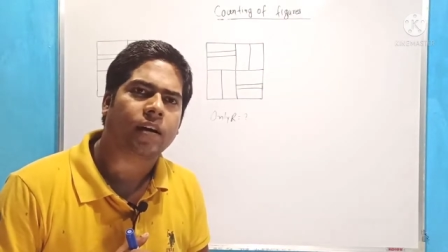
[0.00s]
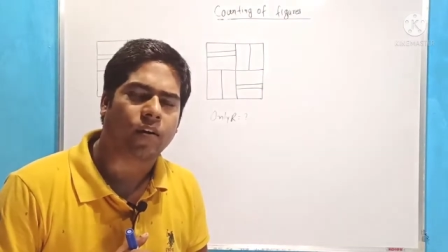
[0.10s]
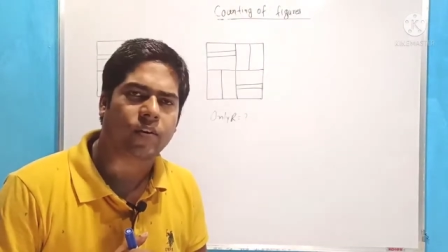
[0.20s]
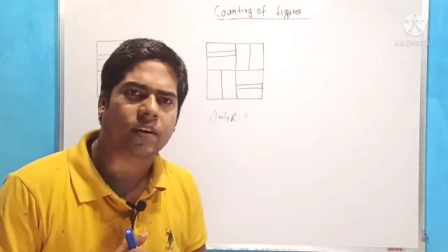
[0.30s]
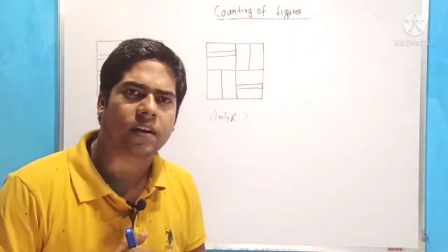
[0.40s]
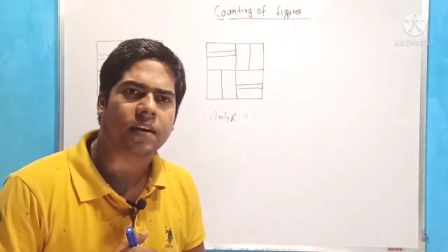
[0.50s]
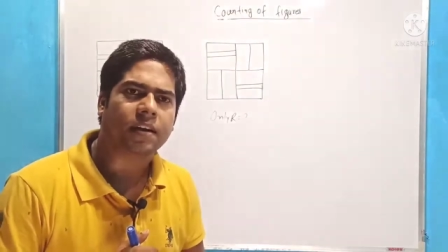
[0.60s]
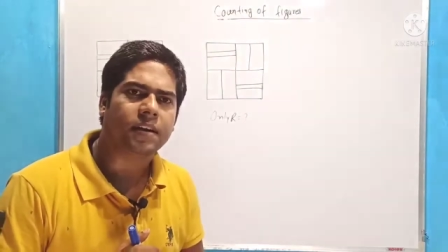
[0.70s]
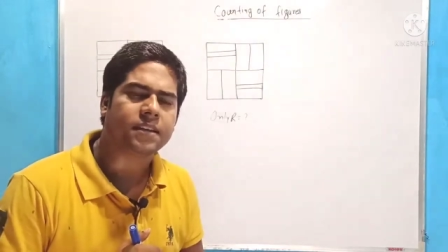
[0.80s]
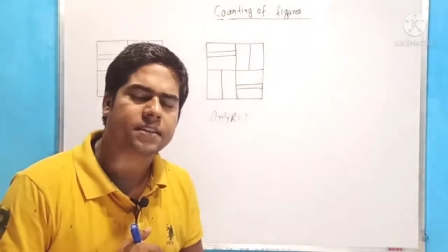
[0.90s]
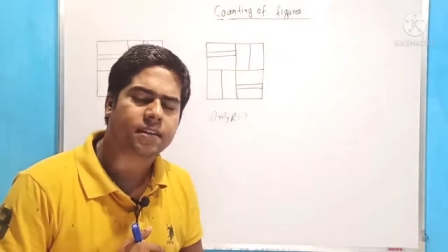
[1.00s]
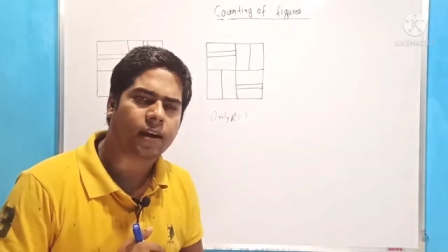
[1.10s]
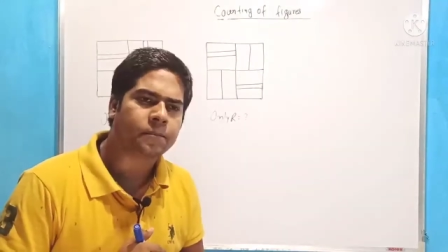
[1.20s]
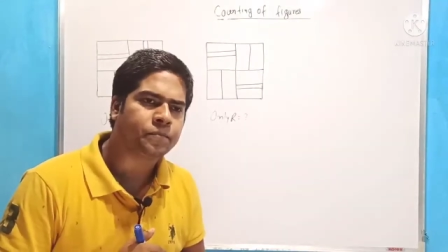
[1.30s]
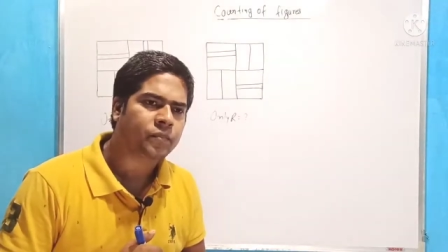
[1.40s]
काउंट करने के लिए
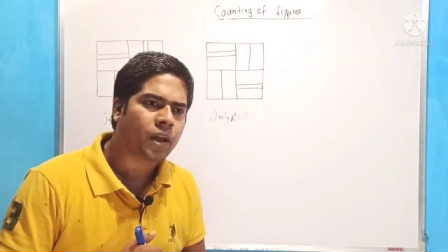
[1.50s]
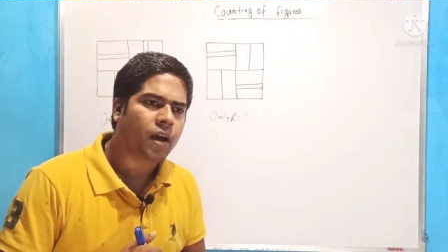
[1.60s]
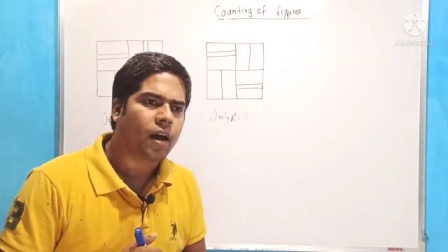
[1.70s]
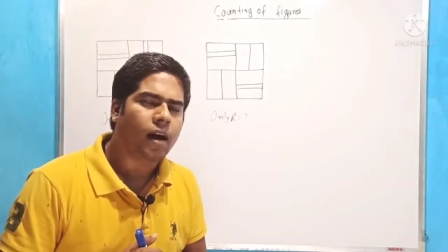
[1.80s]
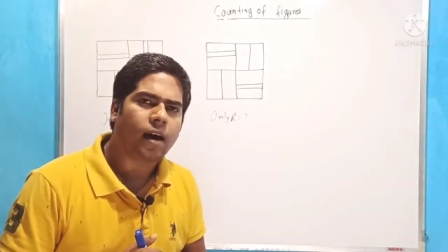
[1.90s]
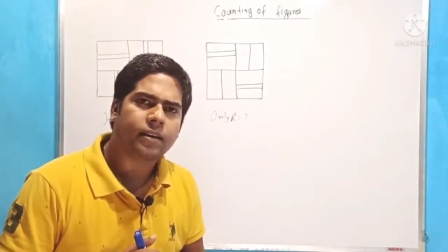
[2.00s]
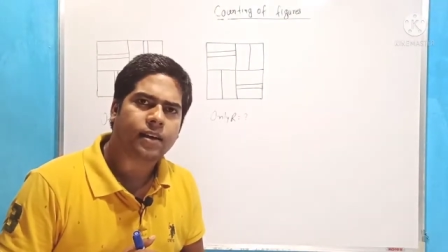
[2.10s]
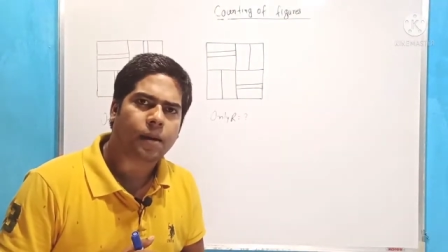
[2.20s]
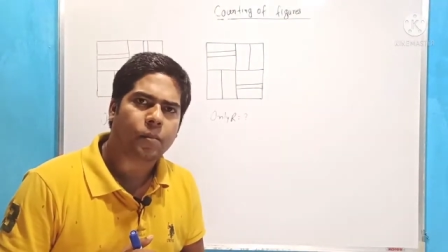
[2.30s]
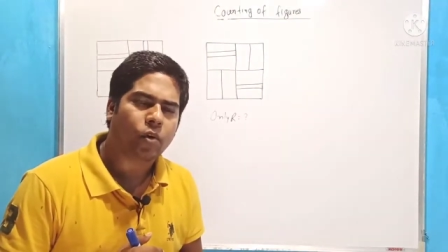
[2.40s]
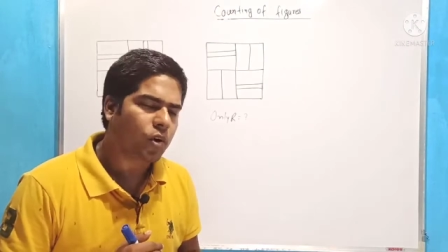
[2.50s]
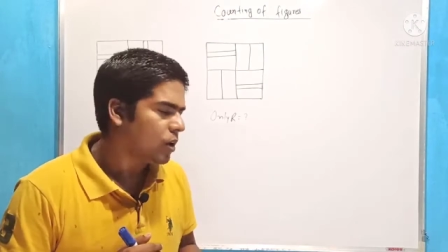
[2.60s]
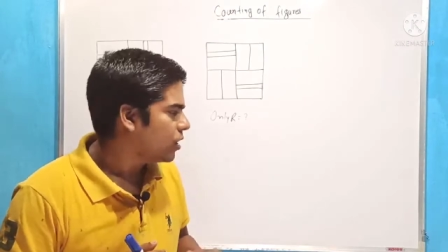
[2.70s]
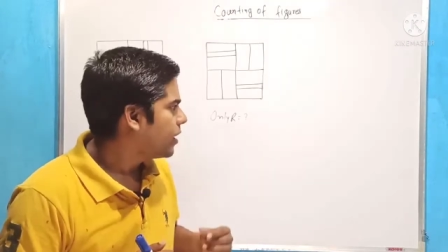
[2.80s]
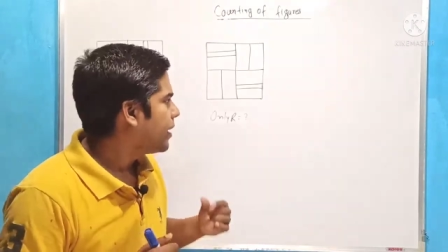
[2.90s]
सीखा आज हम
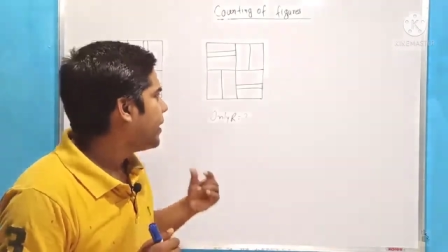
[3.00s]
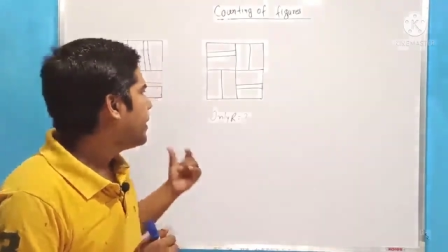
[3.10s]
लोग